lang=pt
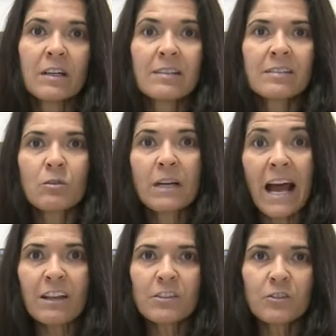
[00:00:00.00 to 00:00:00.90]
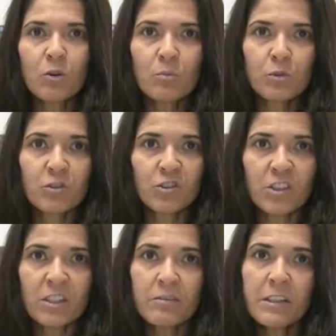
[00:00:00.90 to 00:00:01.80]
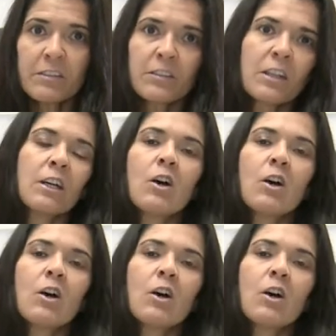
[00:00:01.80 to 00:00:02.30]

São gases combustíveis